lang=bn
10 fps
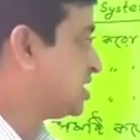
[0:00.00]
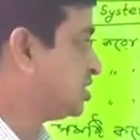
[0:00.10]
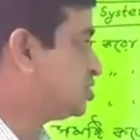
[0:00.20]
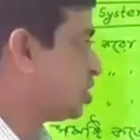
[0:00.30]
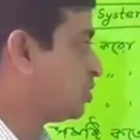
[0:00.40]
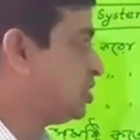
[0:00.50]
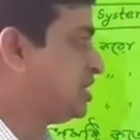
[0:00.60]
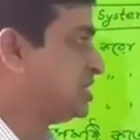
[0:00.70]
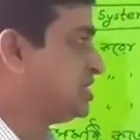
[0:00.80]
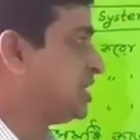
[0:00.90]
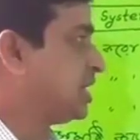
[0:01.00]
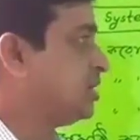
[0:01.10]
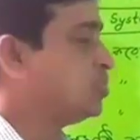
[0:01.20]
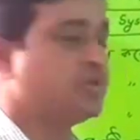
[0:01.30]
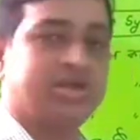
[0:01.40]
দিয়ে সবগুলি ডিজিট এখানে
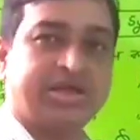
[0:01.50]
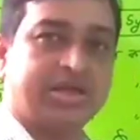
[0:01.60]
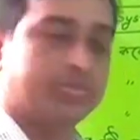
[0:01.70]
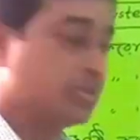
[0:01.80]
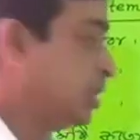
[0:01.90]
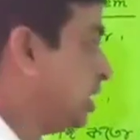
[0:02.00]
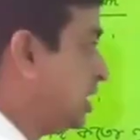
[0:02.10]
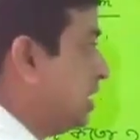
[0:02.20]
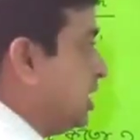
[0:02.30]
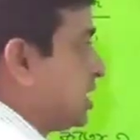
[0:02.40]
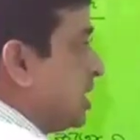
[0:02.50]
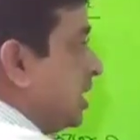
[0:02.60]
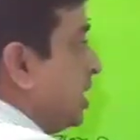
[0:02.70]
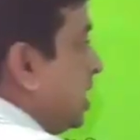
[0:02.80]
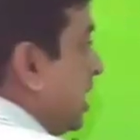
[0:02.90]
উপরে লিখে নেব লিখে
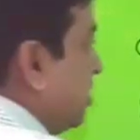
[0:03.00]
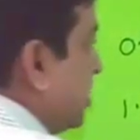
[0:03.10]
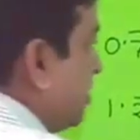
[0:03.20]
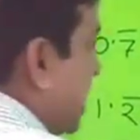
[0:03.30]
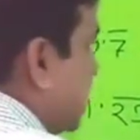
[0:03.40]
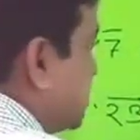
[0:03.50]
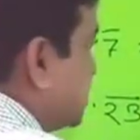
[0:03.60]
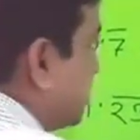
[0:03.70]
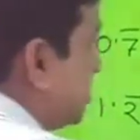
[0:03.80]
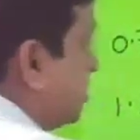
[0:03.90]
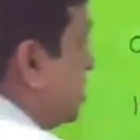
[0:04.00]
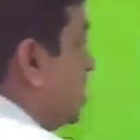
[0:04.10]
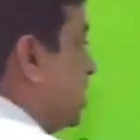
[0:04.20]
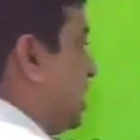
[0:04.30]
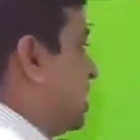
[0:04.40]
এবার মাইনাস দেব
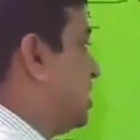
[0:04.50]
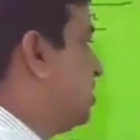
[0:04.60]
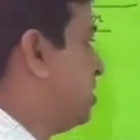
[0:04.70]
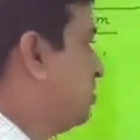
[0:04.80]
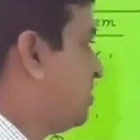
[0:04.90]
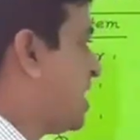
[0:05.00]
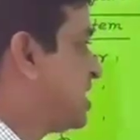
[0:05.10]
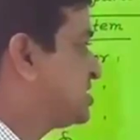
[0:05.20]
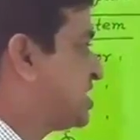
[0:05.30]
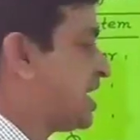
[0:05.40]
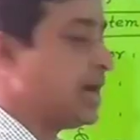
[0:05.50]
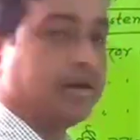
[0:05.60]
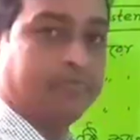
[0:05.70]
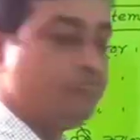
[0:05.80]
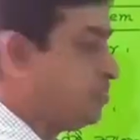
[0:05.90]
এখানে এই বার ছাড়া
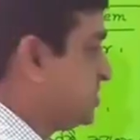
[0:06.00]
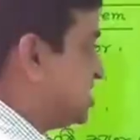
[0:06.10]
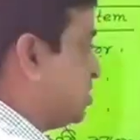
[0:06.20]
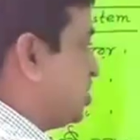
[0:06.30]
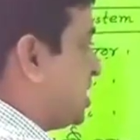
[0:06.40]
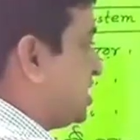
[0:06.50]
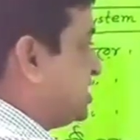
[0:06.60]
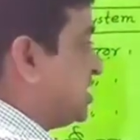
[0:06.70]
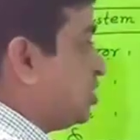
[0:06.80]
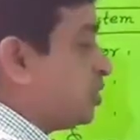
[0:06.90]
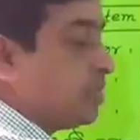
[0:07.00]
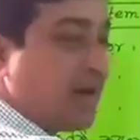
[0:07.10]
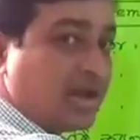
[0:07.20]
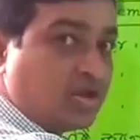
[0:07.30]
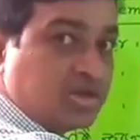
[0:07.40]
যে দুইটা ডিজিটের উপর
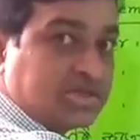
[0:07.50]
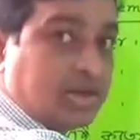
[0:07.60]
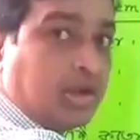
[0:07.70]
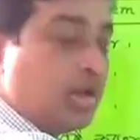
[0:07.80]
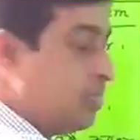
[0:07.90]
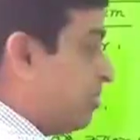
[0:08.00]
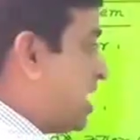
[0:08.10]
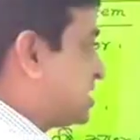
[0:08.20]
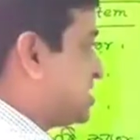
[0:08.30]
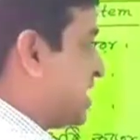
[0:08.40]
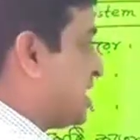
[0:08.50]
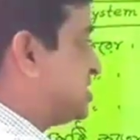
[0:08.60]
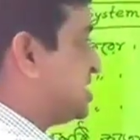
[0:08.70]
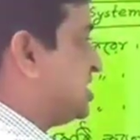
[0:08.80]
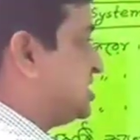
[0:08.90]
বার রয়েছে বার ছাড়া
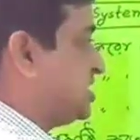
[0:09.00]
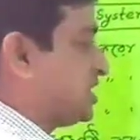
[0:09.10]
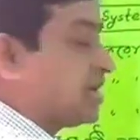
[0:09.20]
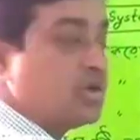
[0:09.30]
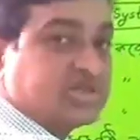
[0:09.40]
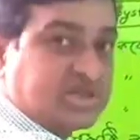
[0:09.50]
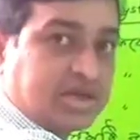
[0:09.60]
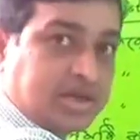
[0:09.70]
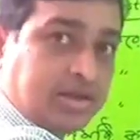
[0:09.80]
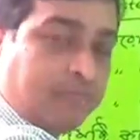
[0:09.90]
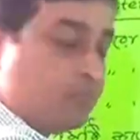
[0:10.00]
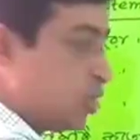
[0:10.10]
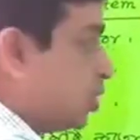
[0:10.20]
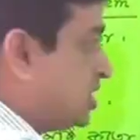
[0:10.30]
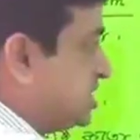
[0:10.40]
যে ডিজিটটা রয়েছে এখানে
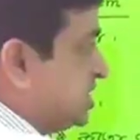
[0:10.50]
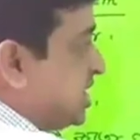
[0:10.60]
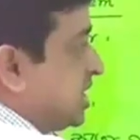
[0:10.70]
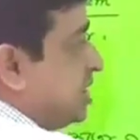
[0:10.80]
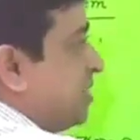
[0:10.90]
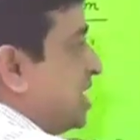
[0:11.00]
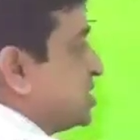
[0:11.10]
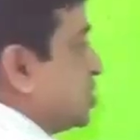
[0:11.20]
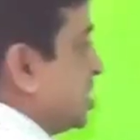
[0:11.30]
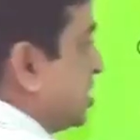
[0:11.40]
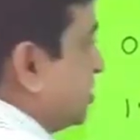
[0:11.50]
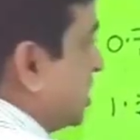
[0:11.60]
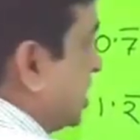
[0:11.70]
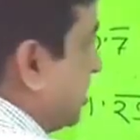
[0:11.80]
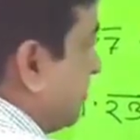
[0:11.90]
ওই ডিজিটটা এখানে মাইনাস করে দেবো
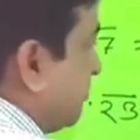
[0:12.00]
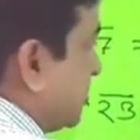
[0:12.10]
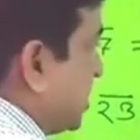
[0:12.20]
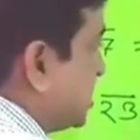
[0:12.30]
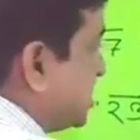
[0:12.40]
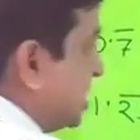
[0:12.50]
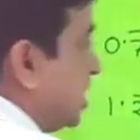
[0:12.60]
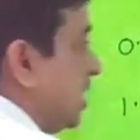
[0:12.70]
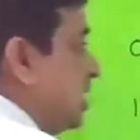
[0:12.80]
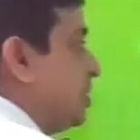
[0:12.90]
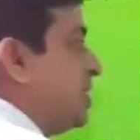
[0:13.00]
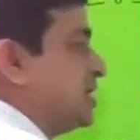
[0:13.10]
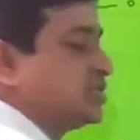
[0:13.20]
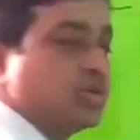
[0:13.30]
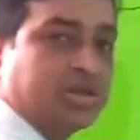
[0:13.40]
এখানে ঠিক আছে এটা
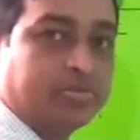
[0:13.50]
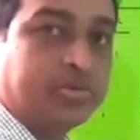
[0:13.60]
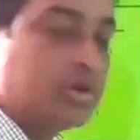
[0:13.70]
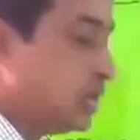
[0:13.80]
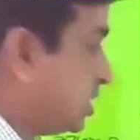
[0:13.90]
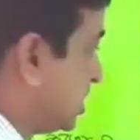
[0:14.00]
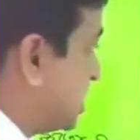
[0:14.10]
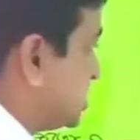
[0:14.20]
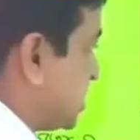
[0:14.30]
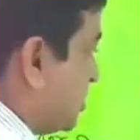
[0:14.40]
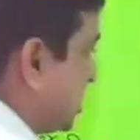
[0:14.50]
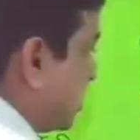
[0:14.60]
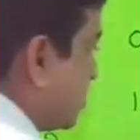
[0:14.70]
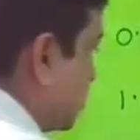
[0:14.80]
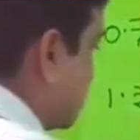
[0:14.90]
মাইনাস করে দেবো ঠিক আছে তাহলে
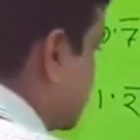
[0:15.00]
দেখো কত